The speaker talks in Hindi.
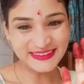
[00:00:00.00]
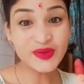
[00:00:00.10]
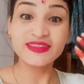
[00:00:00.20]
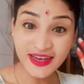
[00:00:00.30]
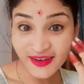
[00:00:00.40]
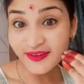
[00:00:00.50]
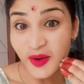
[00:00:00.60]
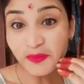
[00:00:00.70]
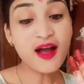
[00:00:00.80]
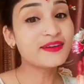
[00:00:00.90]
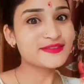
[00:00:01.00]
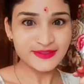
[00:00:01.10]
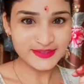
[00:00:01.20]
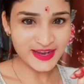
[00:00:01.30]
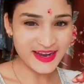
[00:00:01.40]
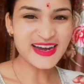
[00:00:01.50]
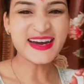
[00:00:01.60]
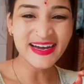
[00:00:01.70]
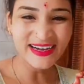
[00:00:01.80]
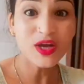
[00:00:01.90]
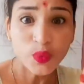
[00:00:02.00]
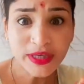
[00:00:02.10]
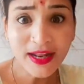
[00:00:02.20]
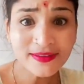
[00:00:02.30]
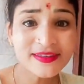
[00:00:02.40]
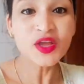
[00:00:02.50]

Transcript: फिल्टर का कमाल है सजना तेन की लगता